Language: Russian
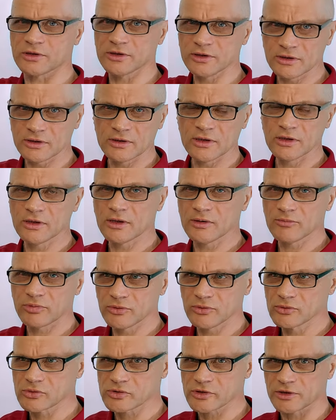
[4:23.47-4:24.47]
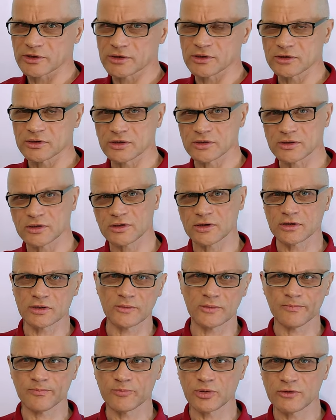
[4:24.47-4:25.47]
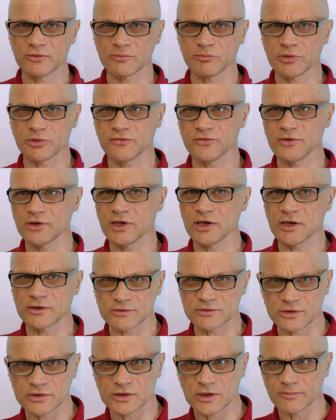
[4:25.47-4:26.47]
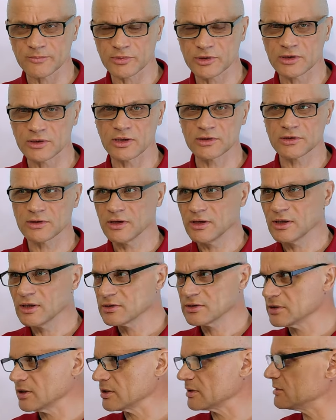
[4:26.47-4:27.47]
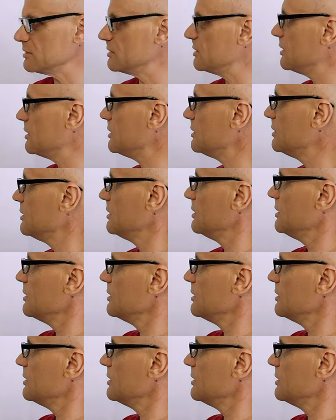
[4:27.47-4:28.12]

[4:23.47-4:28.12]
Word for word: да, плюшки какие-то, какие-то преференции там, приорит... так, для...